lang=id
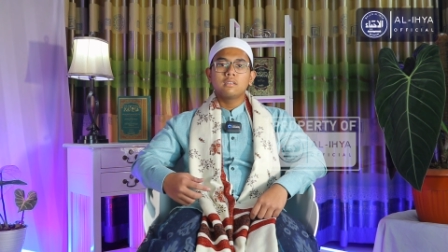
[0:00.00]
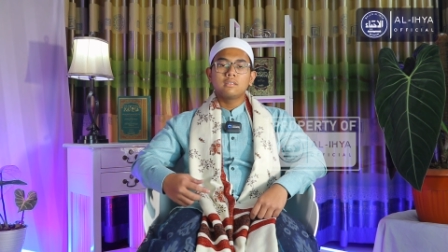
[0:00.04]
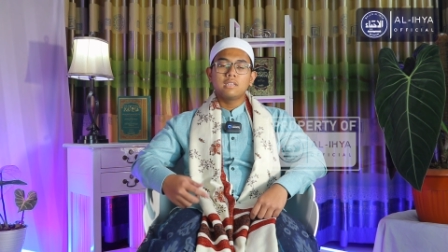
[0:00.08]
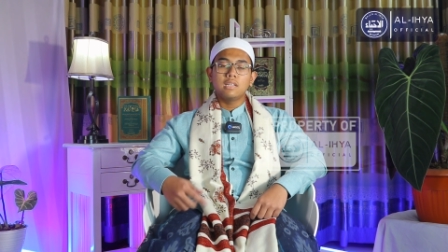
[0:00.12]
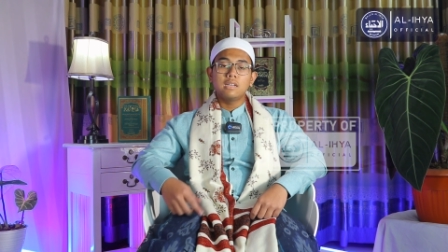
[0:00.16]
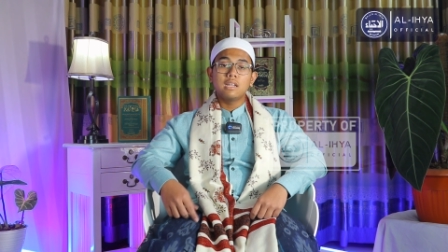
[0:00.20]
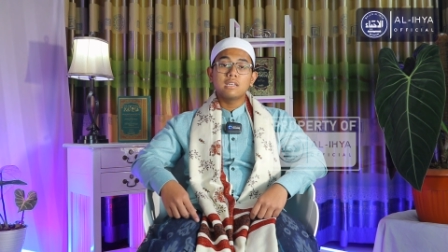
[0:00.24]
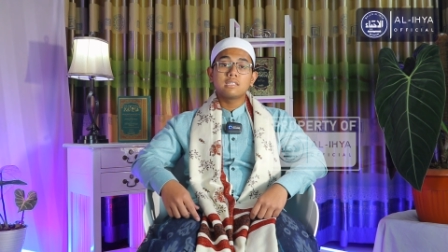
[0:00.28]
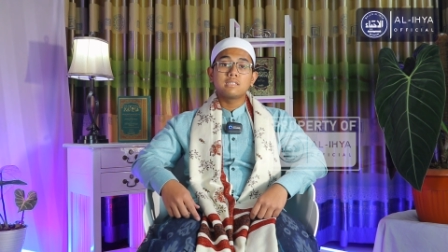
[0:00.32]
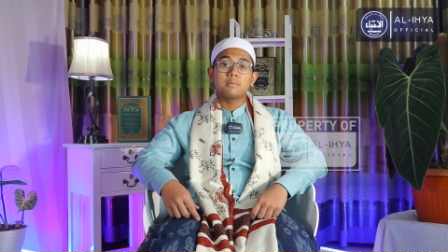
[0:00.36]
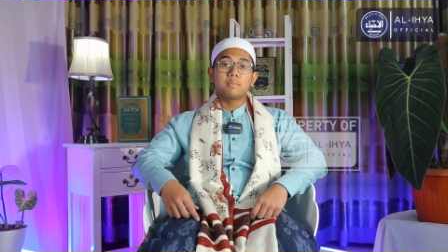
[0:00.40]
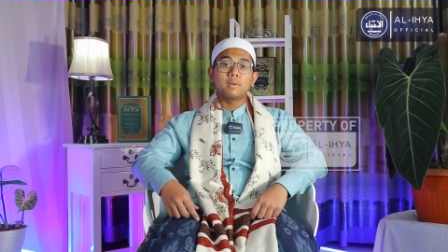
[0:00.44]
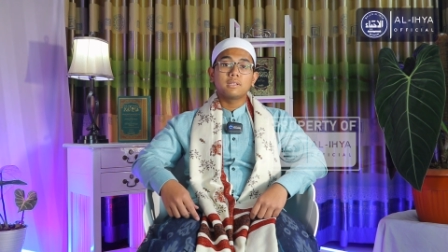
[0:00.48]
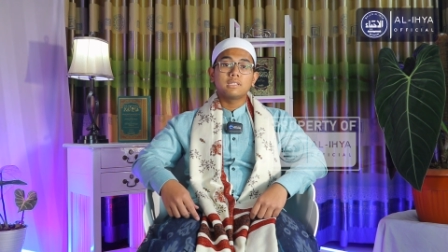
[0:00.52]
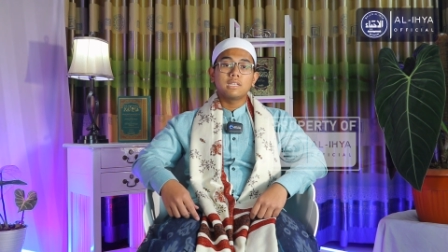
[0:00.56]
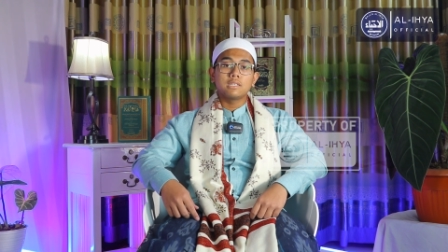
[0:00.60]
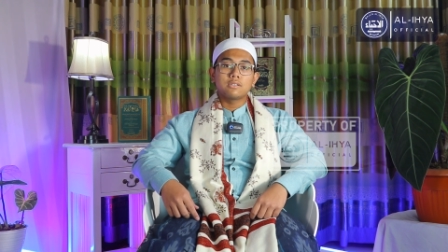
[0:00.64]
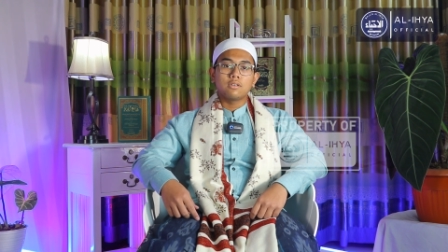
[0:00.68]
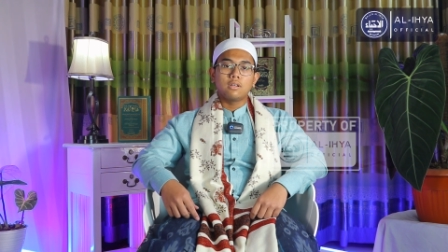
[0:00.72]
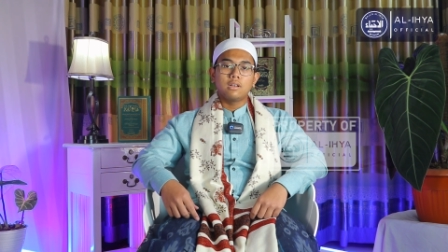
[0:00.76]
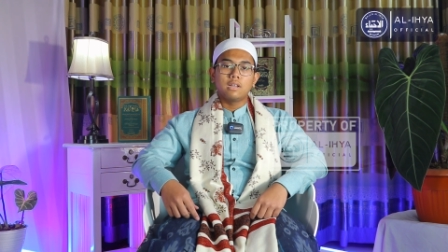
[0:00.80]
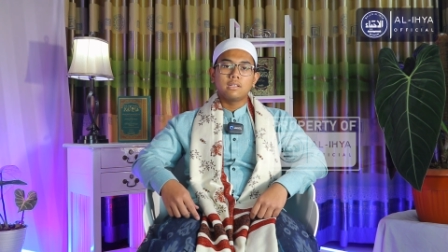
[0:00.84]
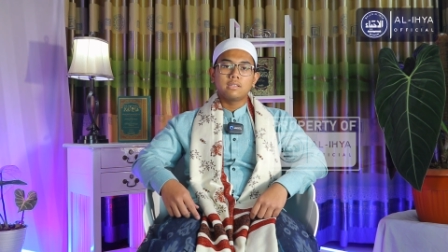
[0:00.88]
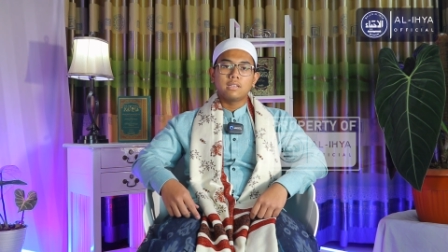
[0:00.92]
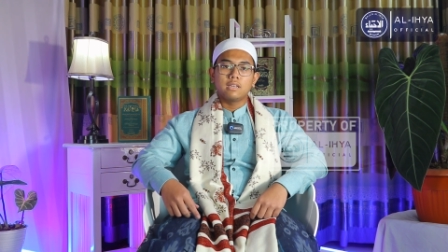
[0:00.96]
Tidak seperti
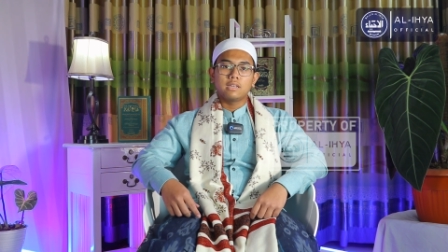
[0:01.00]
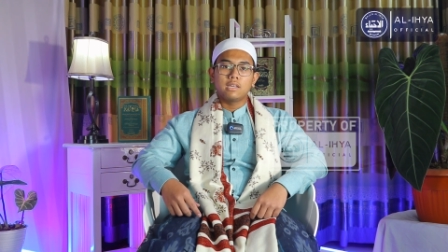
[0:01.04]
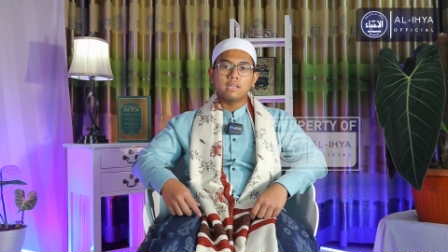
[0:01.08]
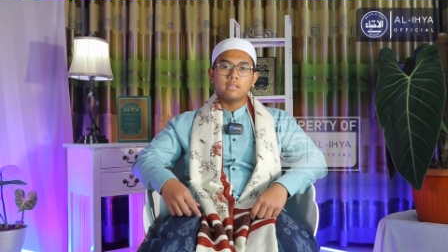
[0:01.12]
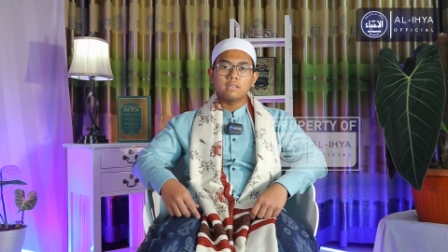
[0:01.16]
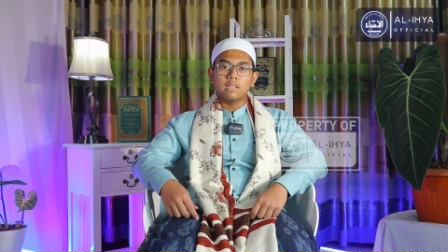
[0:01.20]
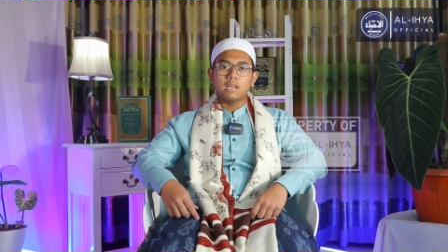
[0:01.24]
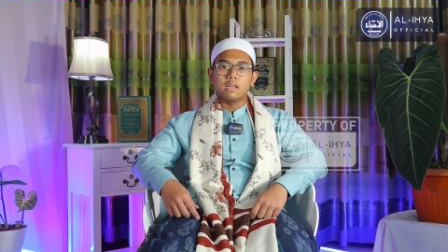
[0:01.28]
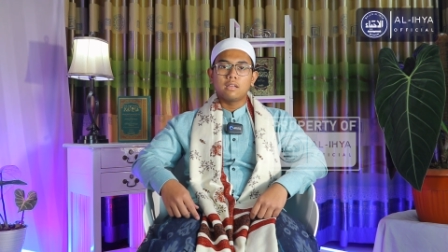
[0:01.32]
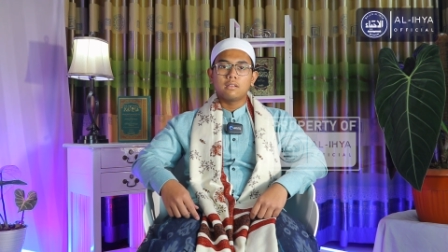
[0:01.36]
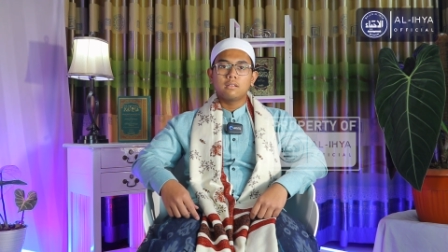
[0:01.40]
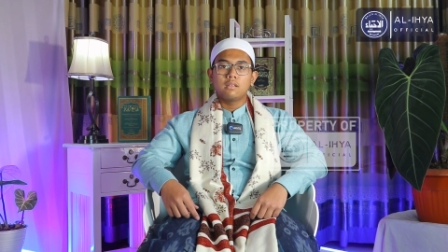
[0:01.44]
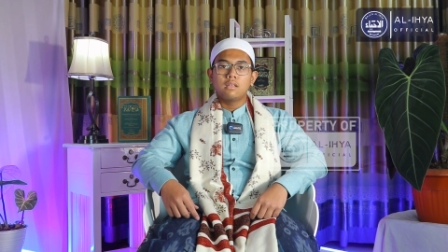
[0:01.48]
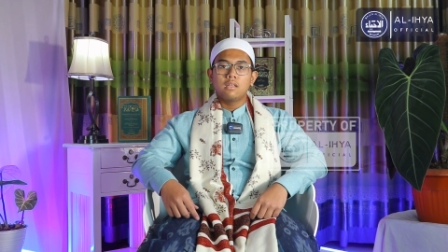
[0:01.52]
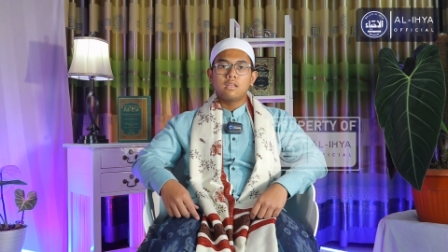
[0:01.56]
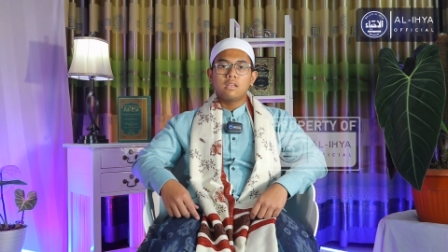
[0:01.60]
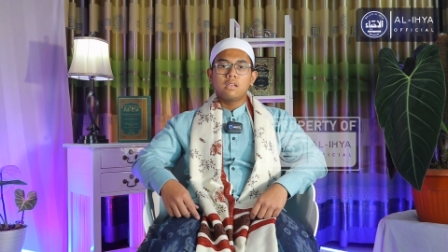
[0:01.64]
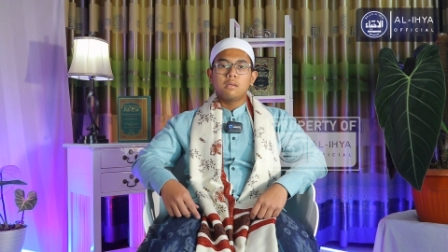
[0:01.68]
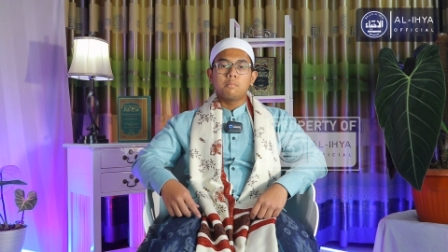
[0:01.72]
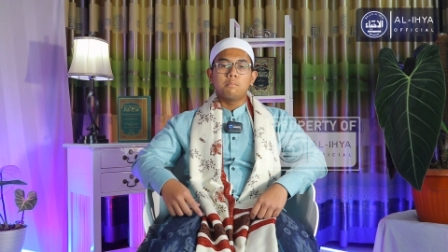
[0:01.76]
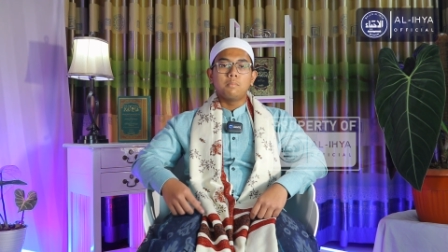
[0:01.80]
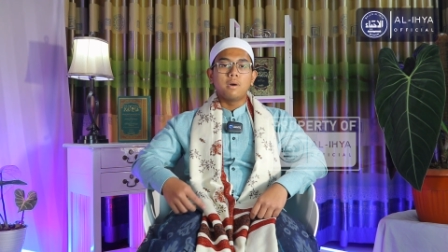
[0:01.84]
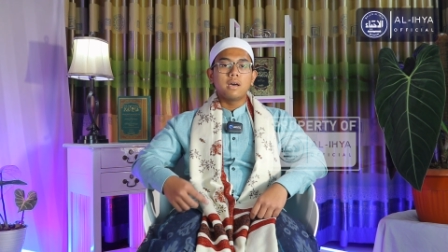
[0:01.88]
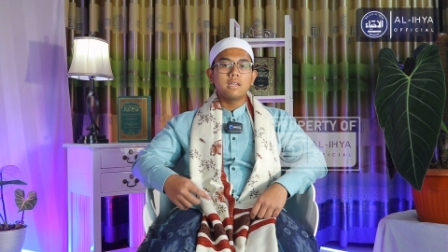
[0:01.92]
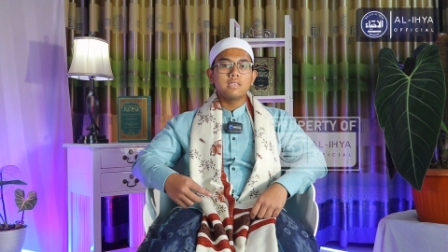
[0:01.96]
salatnya kita,
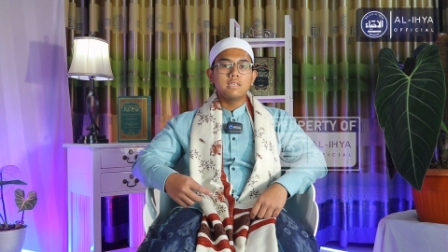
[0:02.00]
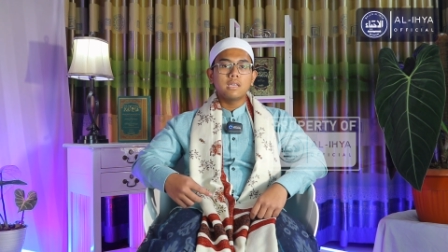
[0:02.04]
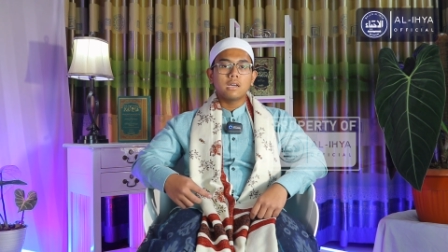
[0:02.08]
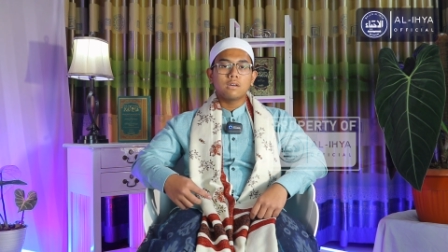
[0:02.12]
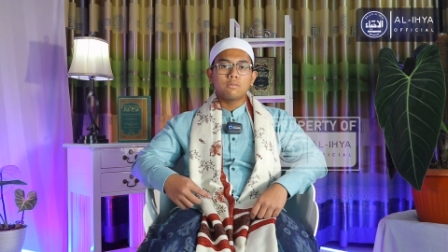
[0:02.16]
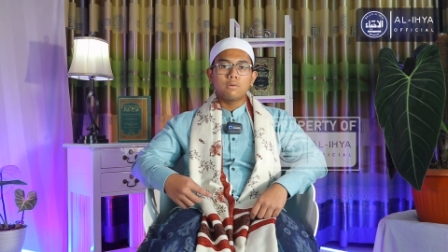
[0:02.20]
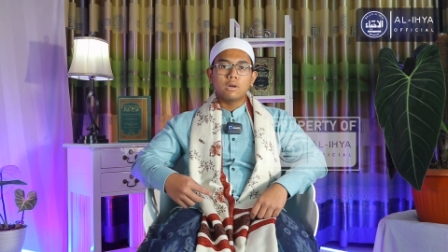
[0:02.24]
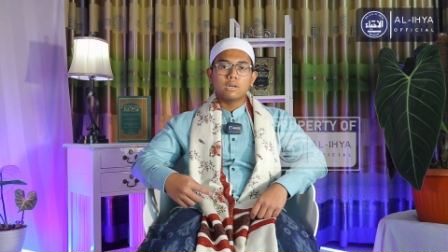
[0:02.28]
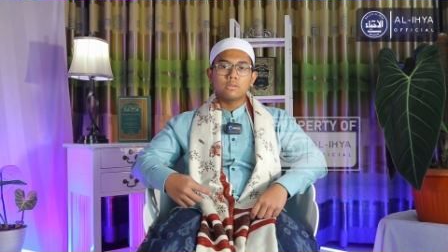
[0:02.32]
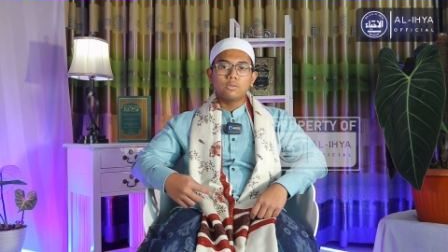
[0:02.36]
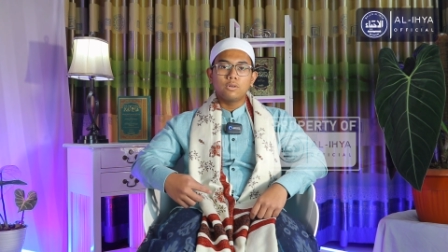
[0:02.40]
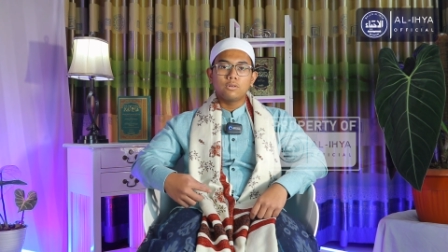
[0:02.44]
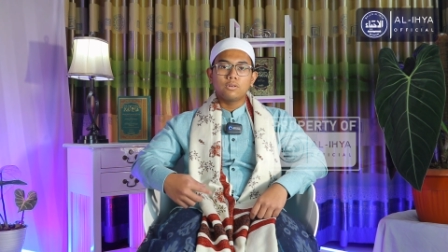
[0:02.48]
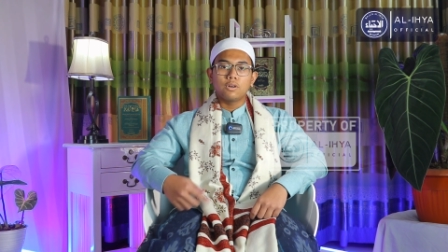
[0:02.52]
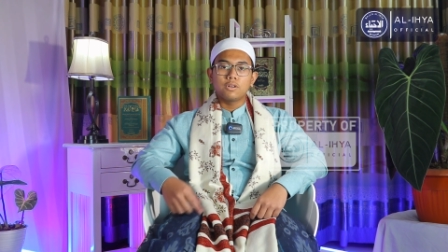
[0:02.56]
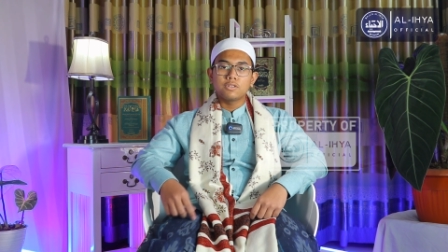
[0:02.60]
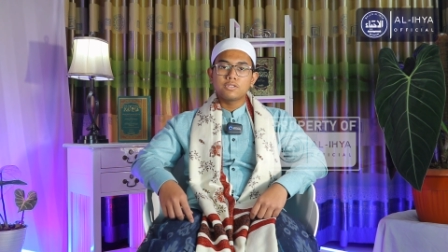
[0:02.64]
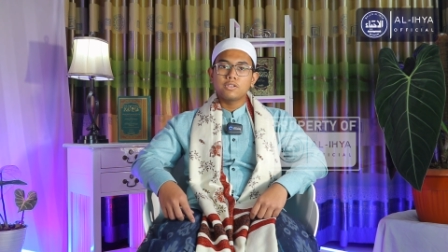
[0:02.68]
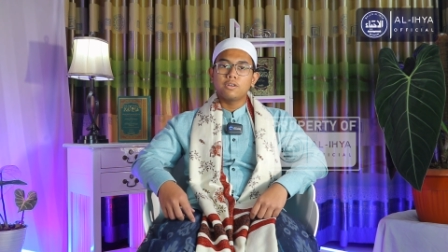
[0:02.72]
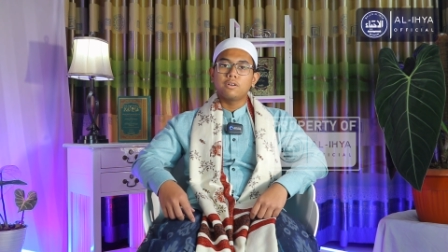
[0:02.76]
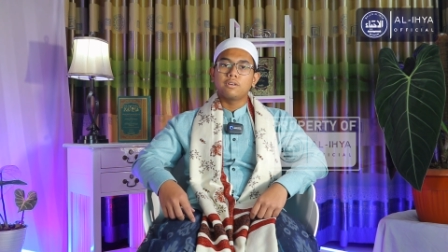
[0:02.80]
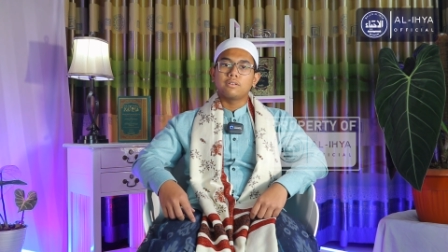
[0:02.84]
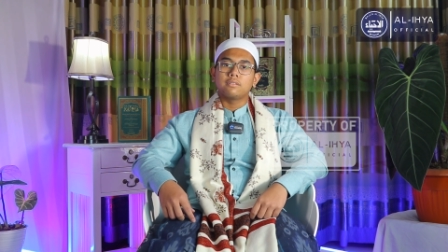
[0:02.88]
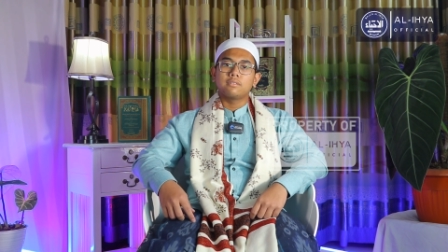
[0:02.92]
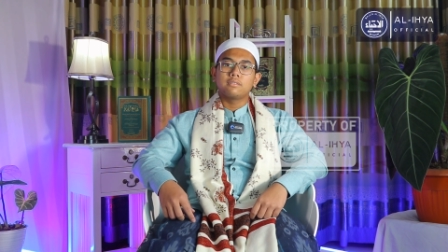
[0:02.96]
banyak waktu
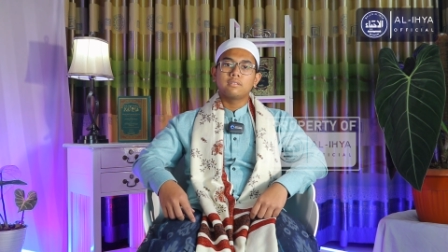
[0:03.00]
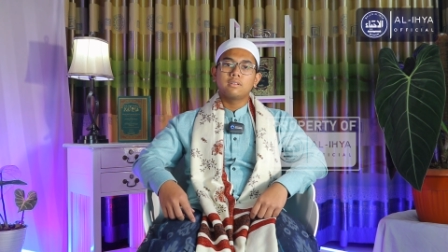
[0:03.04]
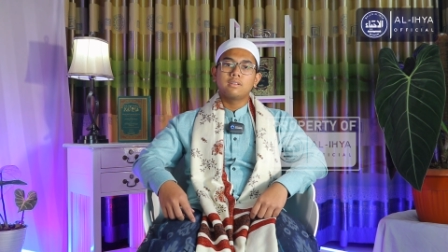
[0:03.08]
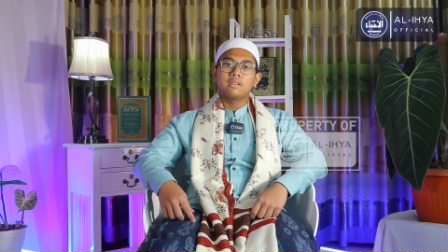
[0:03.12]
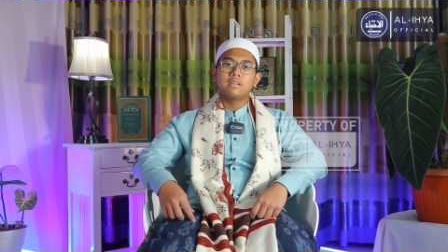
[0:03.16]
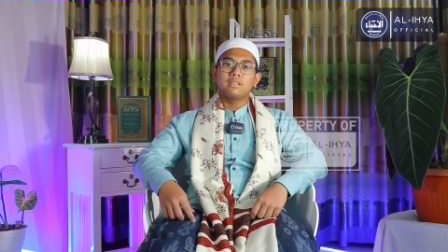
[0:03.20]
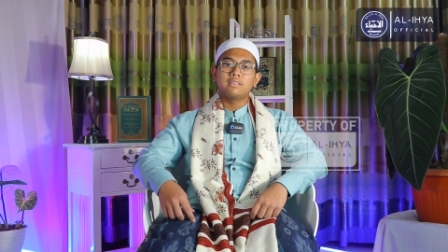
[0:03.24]
kosong,